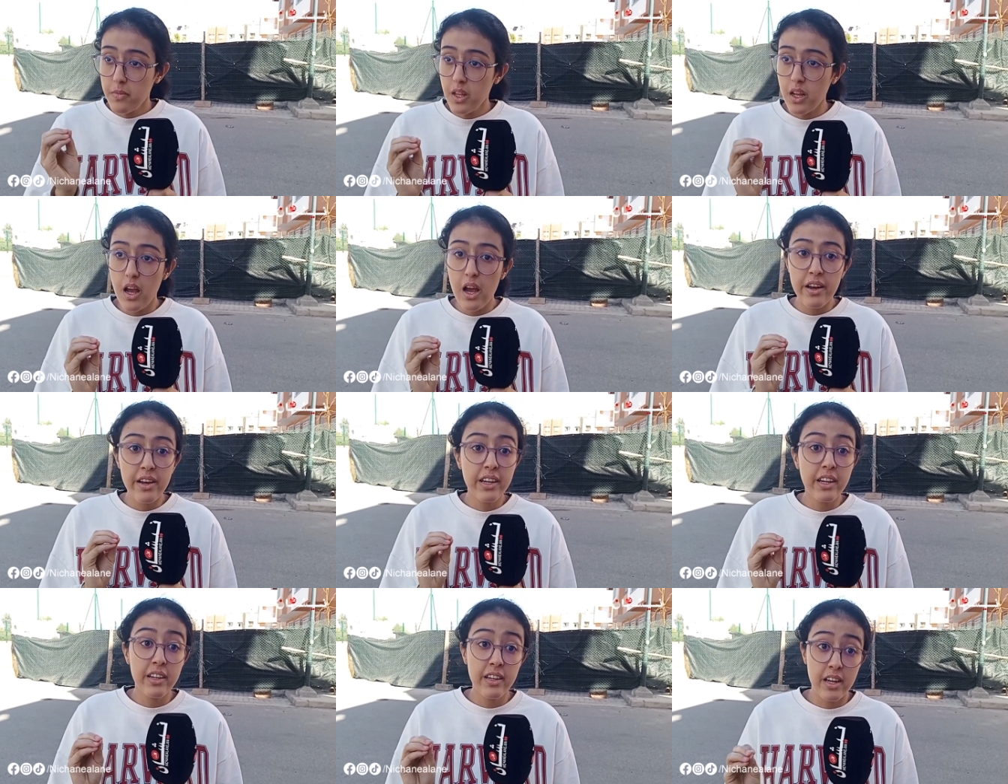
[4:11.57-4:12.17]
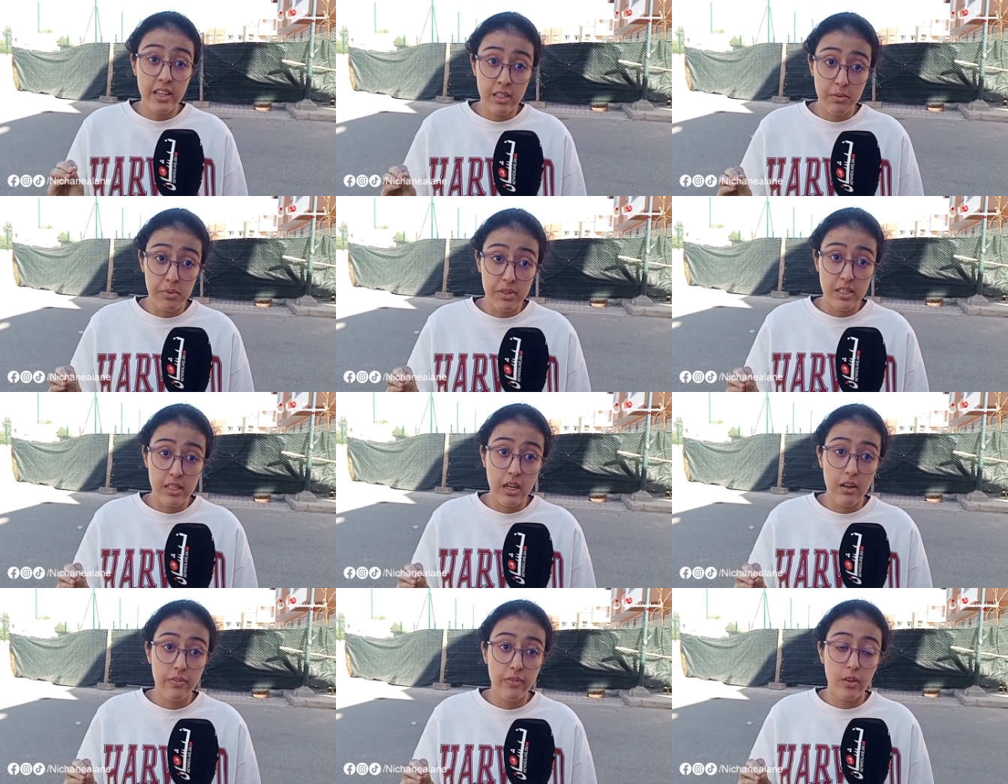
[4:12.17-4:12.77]
انا كنعاني
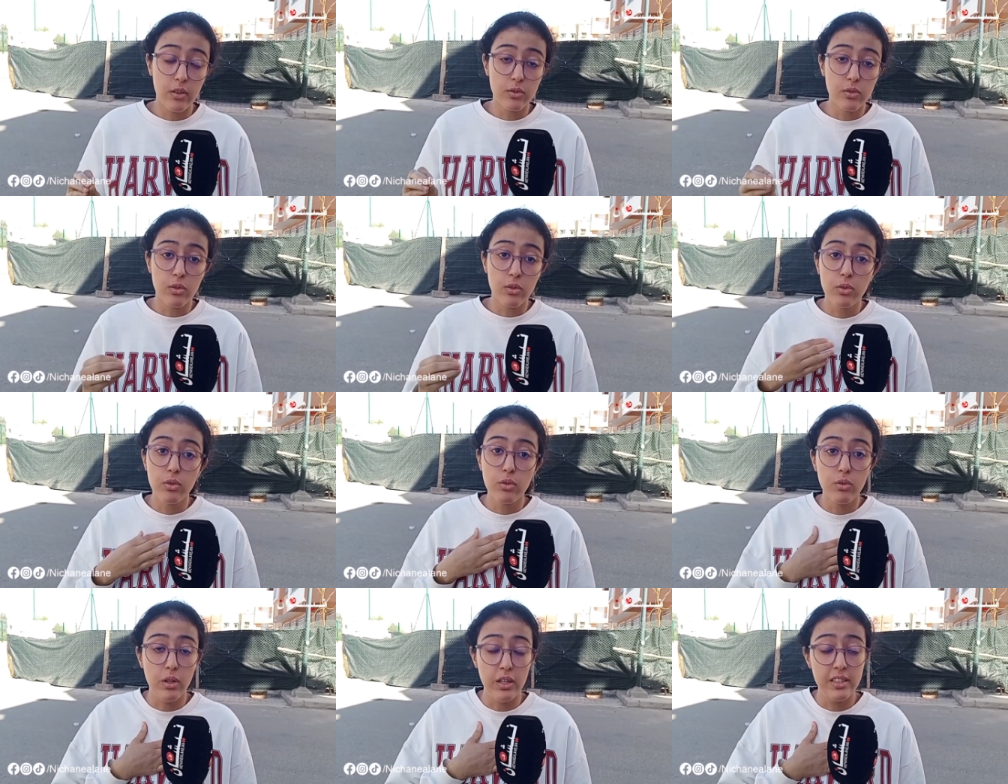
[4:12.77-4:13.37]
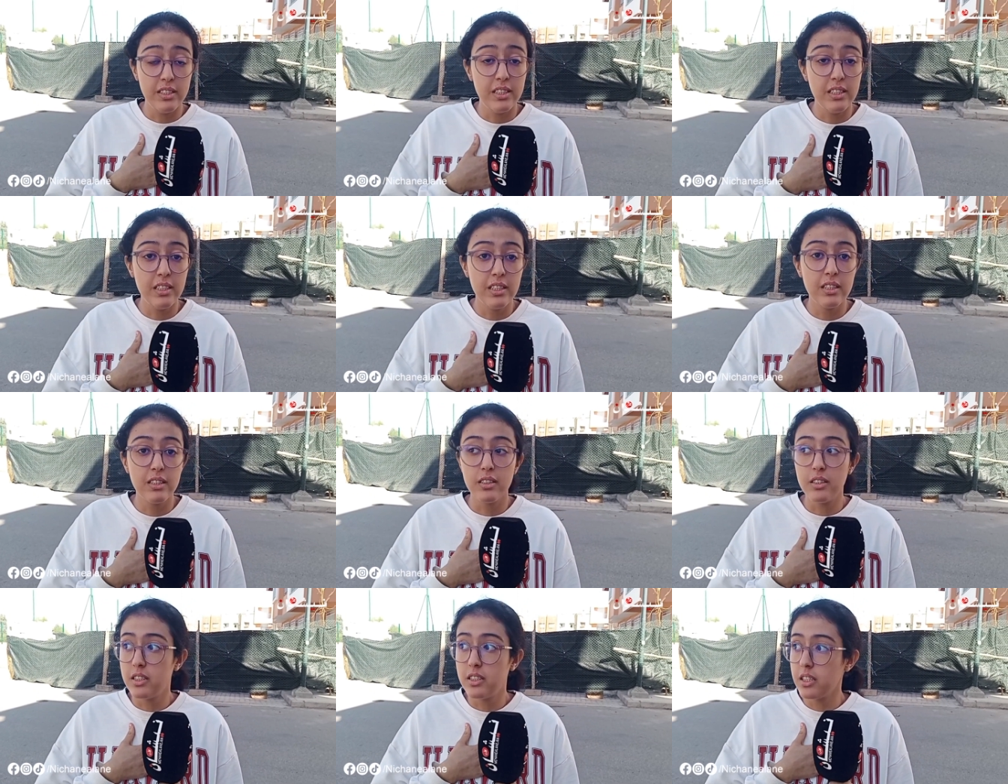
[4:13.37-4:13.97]
بزاف ان طونك عندي
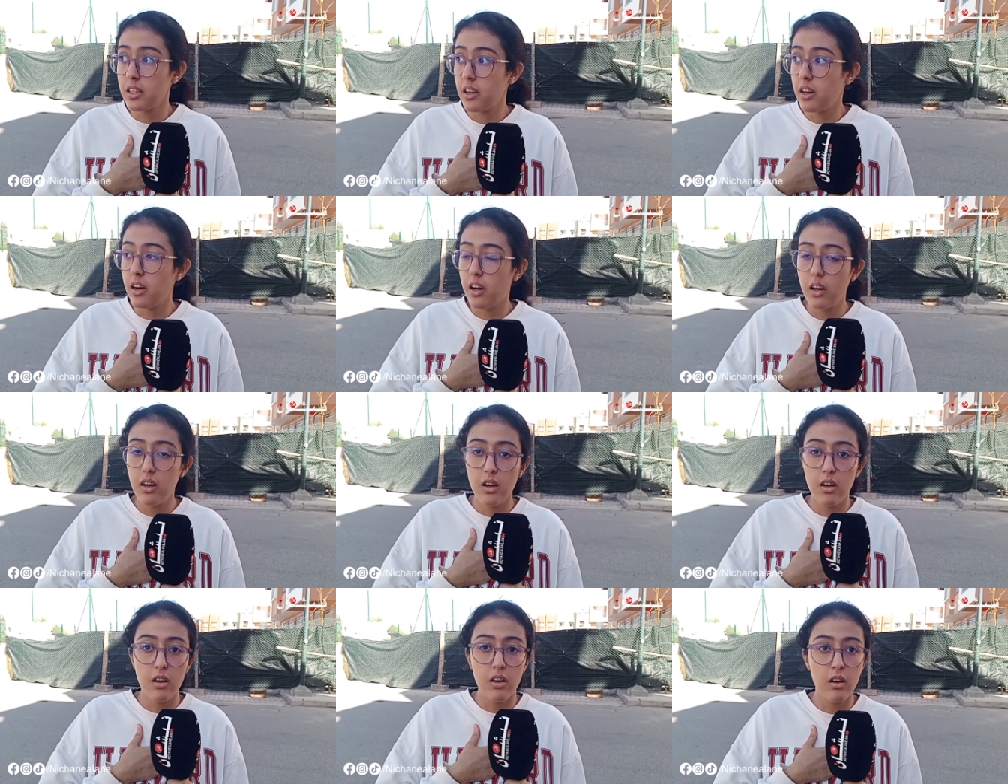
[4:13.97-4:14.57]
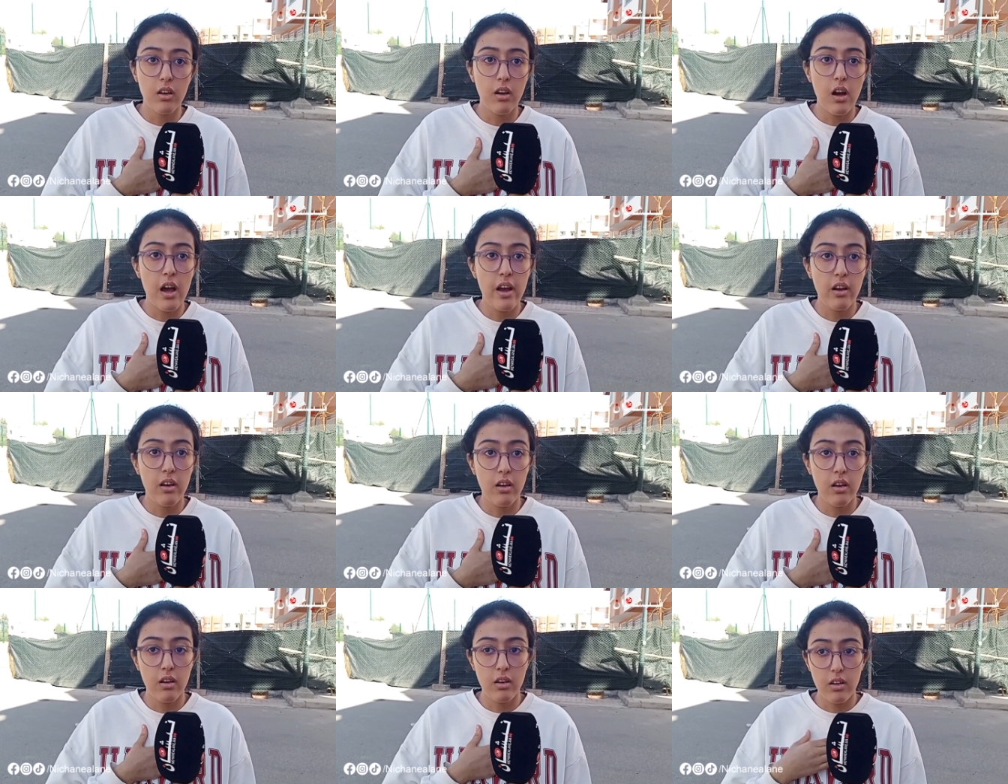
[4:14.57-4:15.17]
الثقه آه، آه،
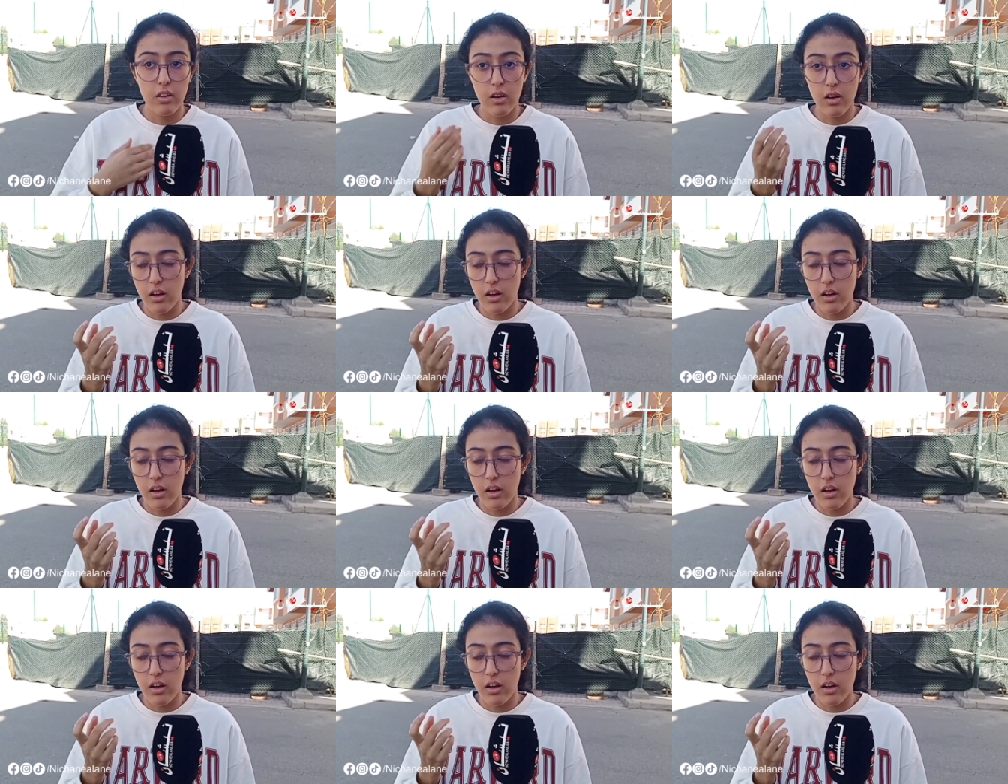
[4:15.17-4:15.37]
آه،